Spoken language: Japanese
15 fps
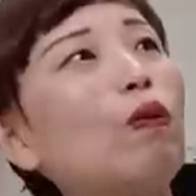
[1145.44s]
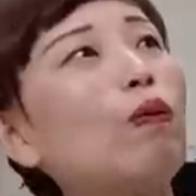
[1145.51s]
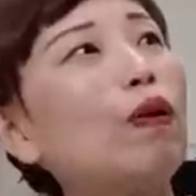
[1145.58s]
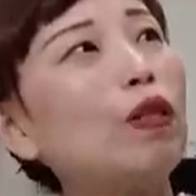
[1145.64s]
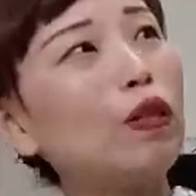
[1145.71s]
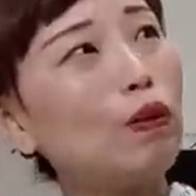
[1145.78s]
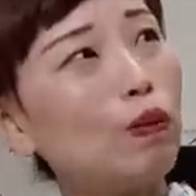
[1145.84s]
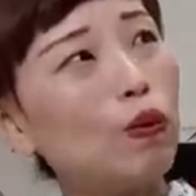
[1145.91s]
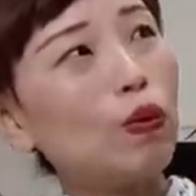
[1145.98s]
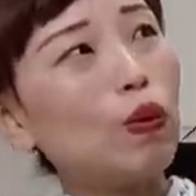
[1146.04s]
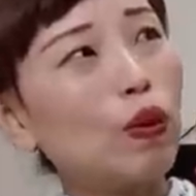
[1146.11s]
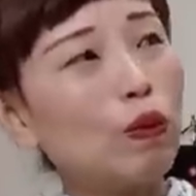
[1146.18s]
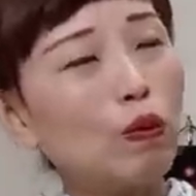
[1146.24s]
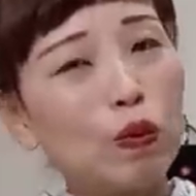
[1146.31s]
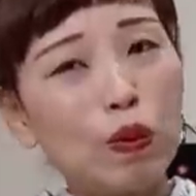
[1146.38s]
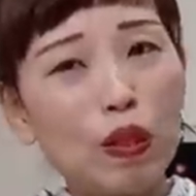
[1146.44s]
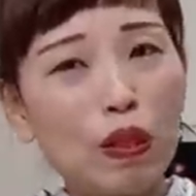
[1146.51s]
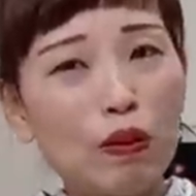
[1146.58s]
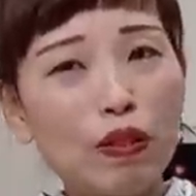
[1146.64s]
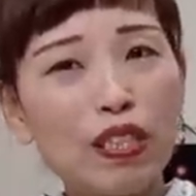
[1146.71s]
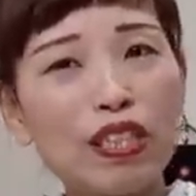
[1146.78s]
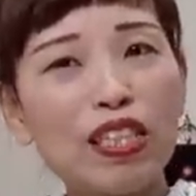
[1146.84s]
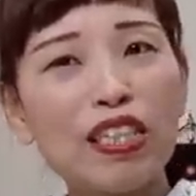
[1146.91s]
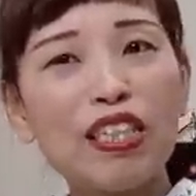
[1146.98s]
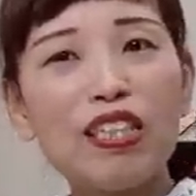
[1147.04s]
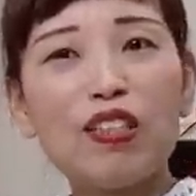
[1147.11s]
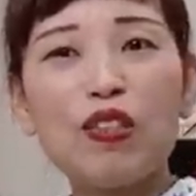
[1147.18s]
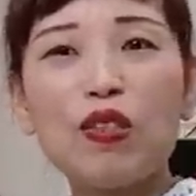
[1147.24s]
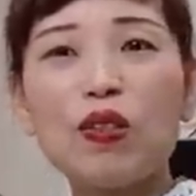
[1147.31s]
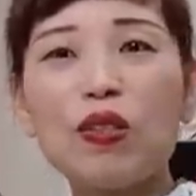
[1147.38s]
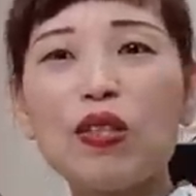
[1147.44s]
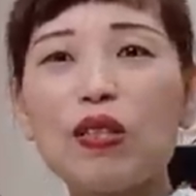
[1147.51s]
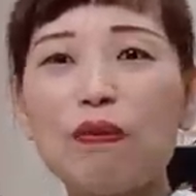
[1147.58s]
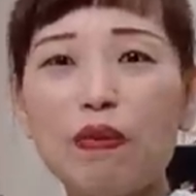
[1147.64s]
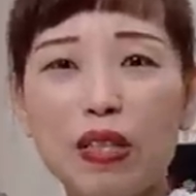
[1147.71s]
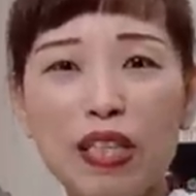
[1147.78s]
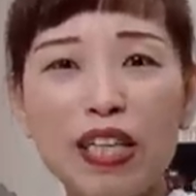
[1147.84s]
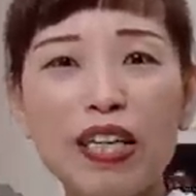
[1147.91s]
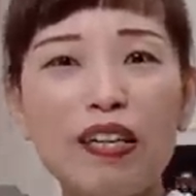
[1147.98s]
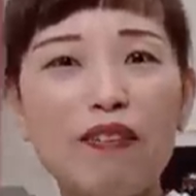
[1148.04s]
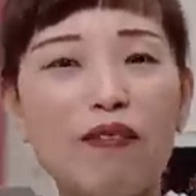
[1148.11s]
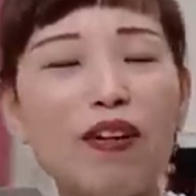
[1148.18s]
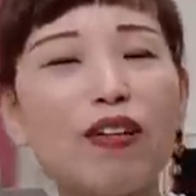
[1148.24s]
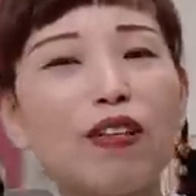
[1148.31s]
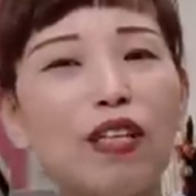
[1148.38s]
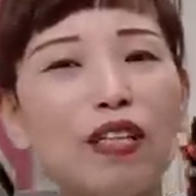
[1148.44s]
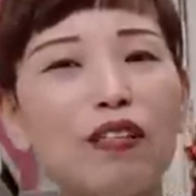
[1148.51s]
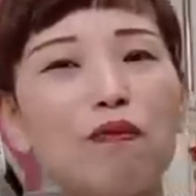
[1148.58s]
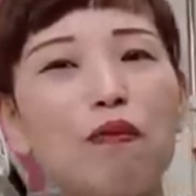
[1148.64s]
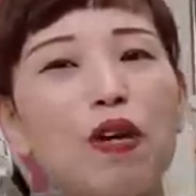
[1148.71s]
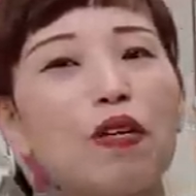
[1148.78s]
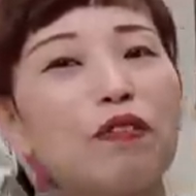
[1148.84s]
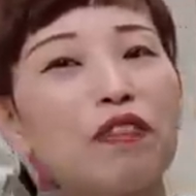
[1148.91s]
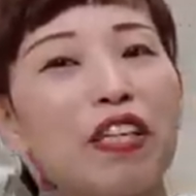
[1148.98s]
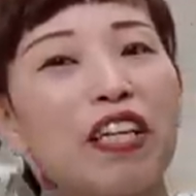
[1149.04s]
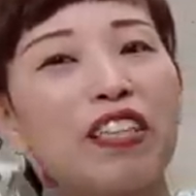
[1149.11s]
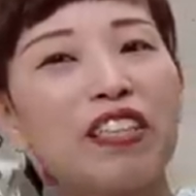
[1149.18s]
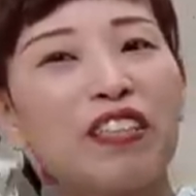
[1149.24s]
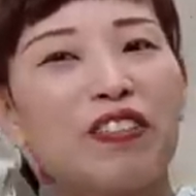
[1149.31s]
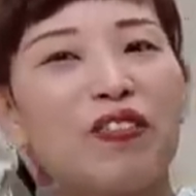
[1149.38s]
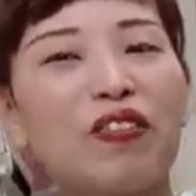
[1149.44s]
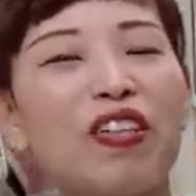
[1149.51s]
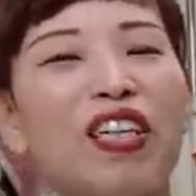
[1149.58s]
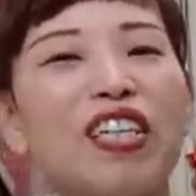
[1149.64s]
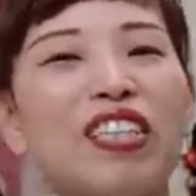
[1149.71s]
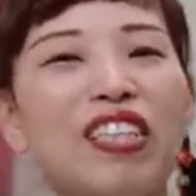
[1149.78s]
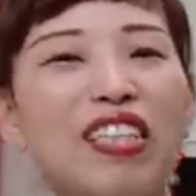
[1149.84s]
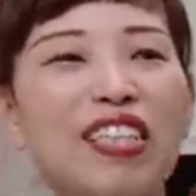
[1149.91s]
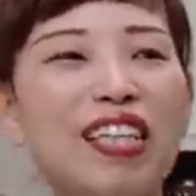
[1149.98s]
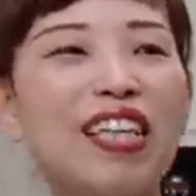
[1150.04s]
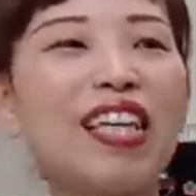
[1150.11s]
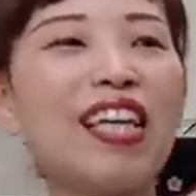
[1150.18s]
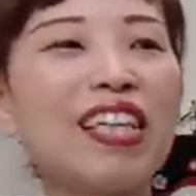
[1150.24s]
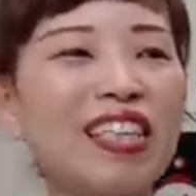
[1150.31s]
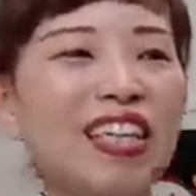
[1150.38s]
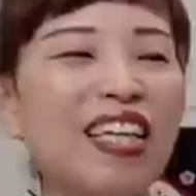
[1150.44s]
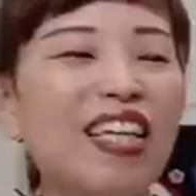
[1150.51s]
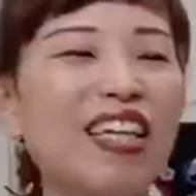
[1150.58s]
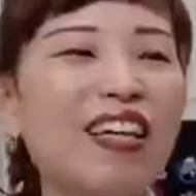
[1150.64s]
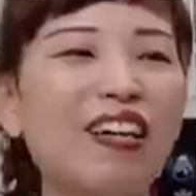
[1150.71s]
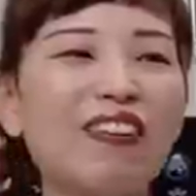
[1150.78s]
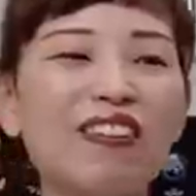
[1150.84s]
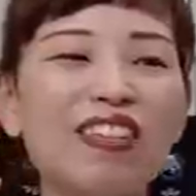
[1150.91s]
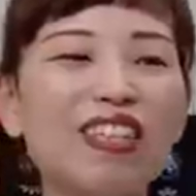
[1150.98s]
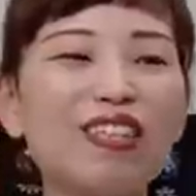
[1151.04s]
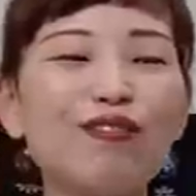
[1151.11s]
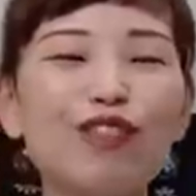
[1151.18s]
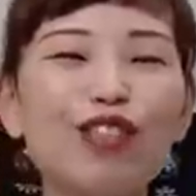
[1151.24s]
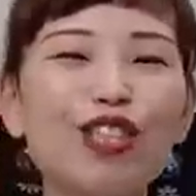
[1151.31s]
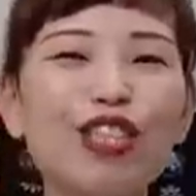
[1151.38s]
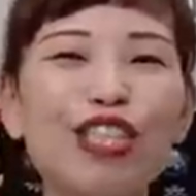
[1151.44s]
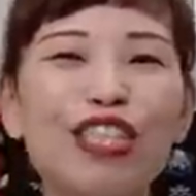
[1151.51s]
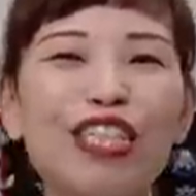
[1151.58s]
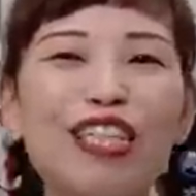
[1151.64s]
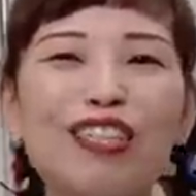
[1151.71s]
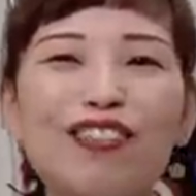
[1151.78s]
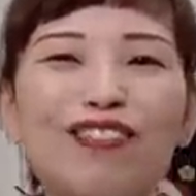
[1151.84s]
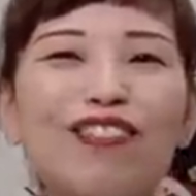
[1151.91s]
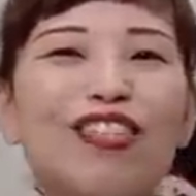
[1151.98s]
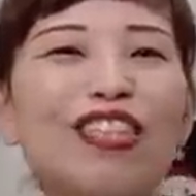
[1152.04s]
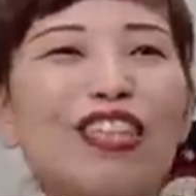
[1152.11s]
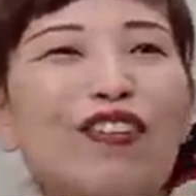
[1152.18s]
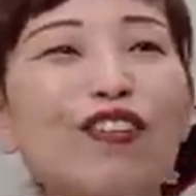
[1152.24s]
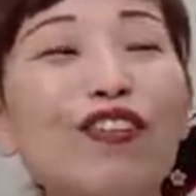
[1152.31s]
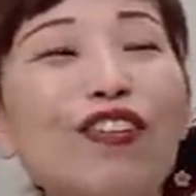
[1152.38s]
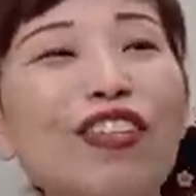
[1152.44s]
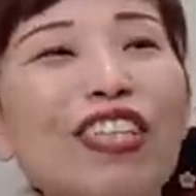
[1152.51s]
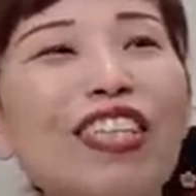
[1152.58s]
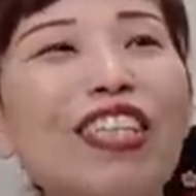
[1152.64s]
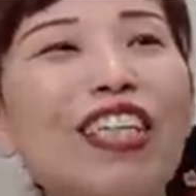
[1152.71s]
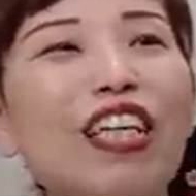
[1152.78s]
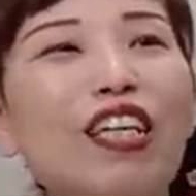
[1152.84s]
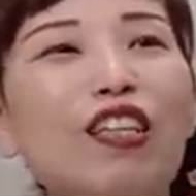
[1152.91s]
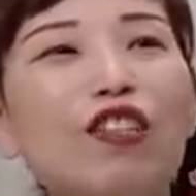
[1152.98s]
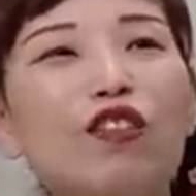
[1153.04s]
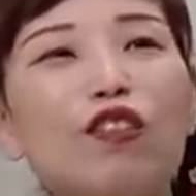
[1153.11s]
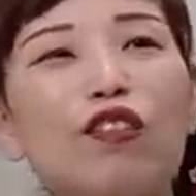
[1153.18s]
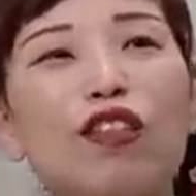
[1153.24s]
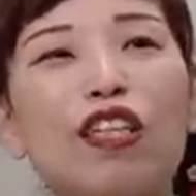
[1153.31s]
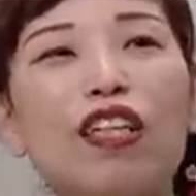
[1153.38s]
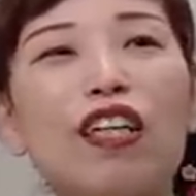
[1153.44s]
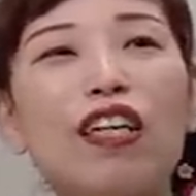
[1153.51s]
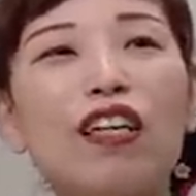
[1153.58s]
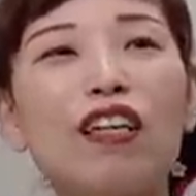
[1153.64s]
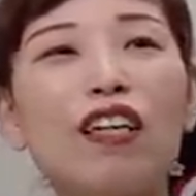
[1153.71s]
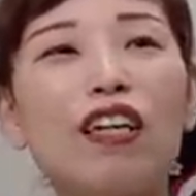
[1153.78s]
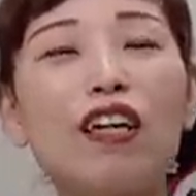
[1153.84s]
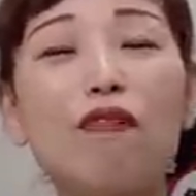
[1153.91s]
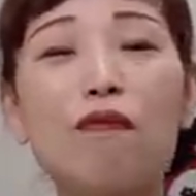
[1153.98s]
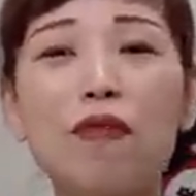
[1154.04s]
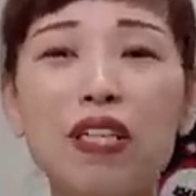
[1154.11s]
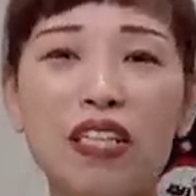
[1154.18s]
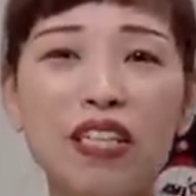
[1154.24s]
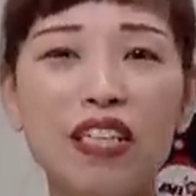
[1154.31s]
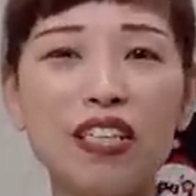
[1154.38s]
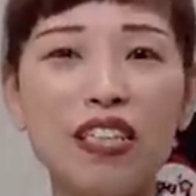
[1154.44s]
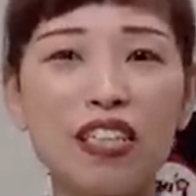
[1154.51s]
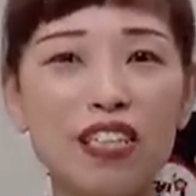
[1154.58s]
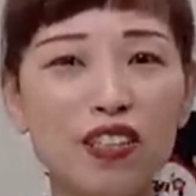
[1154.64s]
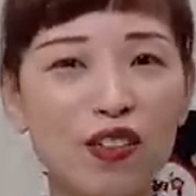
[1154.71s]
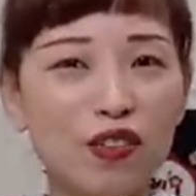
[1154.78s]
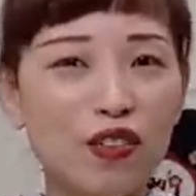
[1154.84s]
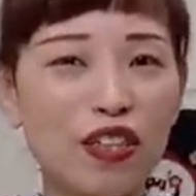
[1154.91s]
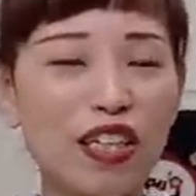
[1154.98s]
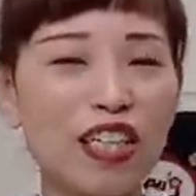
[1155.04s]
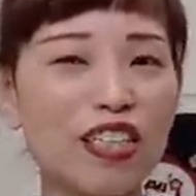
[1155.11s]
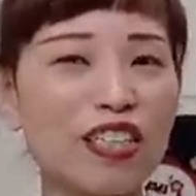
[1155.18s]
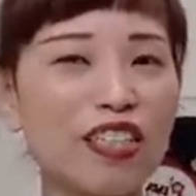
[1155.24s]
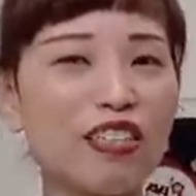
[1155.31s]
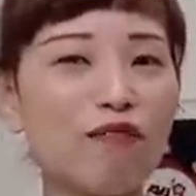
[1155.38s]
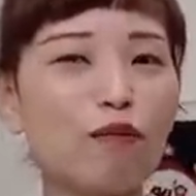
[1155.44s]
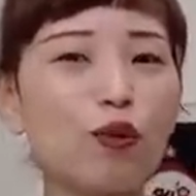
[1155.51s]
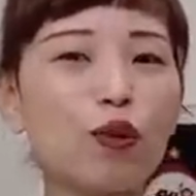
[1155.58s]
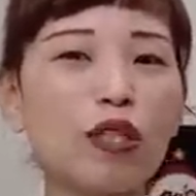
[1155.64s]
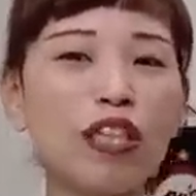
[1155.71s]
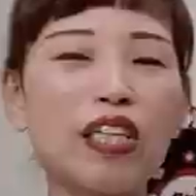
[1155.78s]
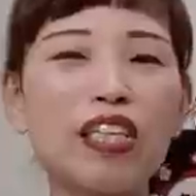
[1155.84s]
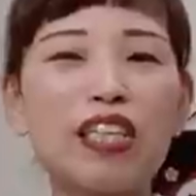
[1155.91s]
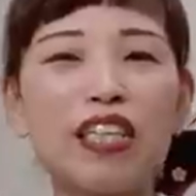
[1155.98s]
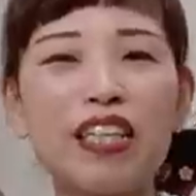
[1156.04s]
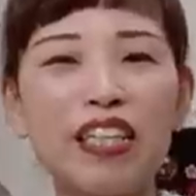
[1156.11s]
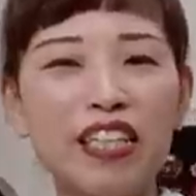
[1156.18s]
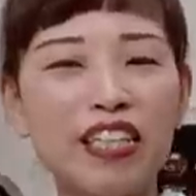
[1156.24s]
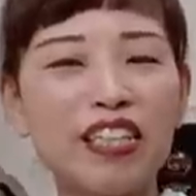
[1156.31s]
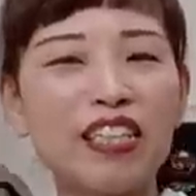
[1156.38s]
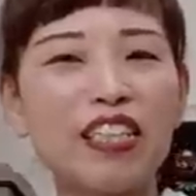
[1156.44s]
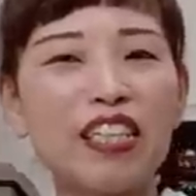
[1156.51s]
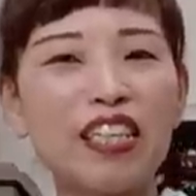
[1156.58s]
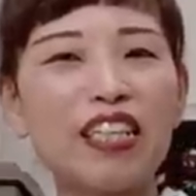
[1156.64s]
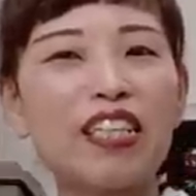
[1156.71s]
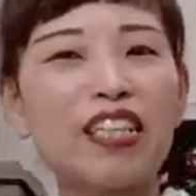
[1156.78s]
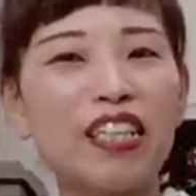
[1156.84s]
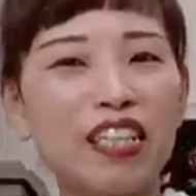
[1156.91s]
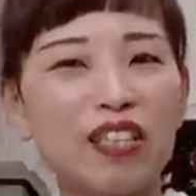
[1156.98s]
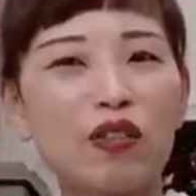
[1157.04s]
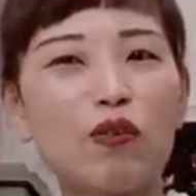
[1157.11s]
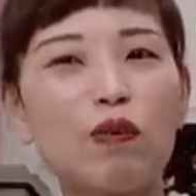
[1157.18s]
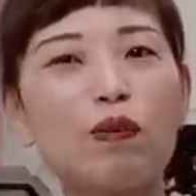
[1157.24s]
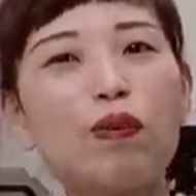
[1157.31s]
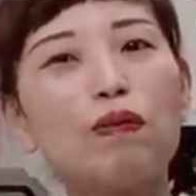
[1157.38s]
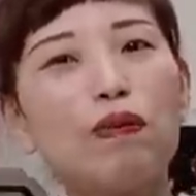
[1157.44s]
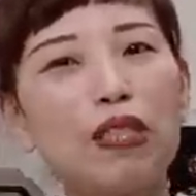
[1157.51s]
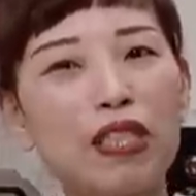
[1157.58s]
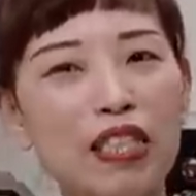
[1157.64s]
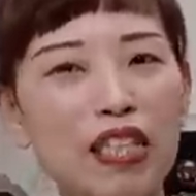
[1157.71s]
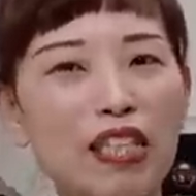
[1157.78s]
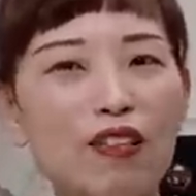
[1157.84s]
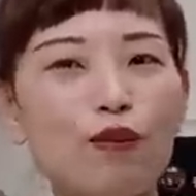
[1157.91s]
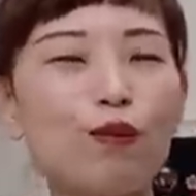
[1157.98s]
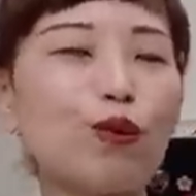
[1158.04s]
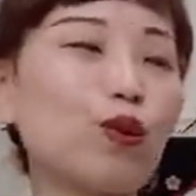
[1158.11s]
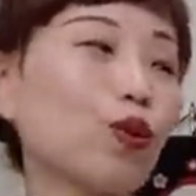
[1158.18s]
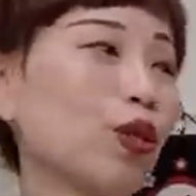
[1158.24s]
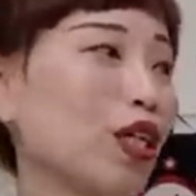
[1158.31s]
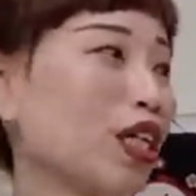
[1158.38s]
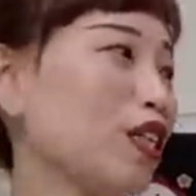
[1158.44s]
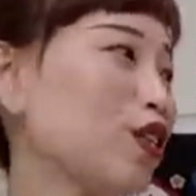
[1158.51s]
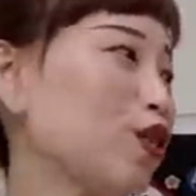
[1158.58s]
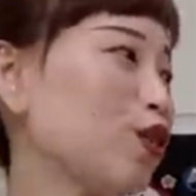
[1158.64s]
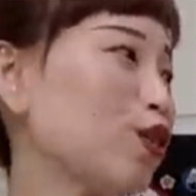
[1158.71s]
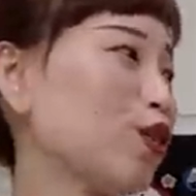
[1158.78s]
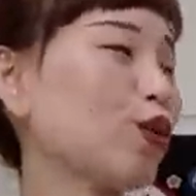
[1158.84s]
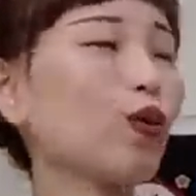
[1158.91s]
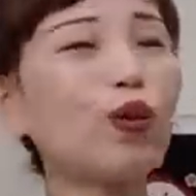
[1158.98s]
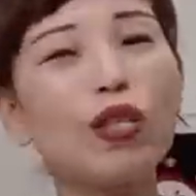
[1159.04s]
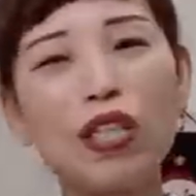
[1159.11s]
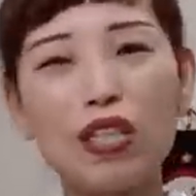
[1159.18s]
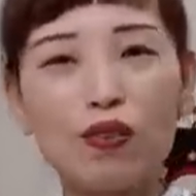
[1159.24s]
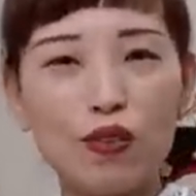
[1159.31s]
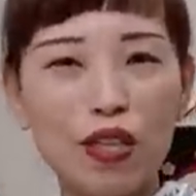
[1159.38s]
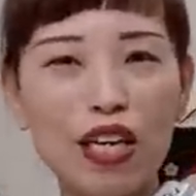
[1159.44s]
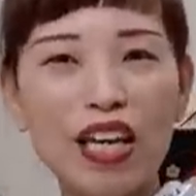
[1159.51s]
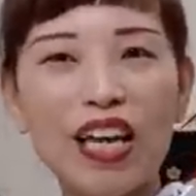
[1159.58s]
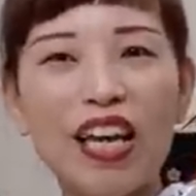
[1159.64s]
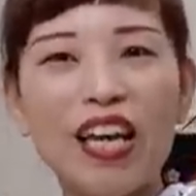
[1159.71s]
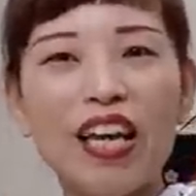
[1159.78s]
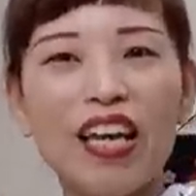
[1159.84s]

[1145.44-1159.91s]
まあ、いつもの着物に合わせたりいろいろしてみて、まあ、何でも合うなっていうのを分かっていただいてあ私も欲しいなと思った頃にちょうどなんか販売ができるような感じに持っていけたらいいんじゃないかなと思いますけれどもとりあえず届いたので、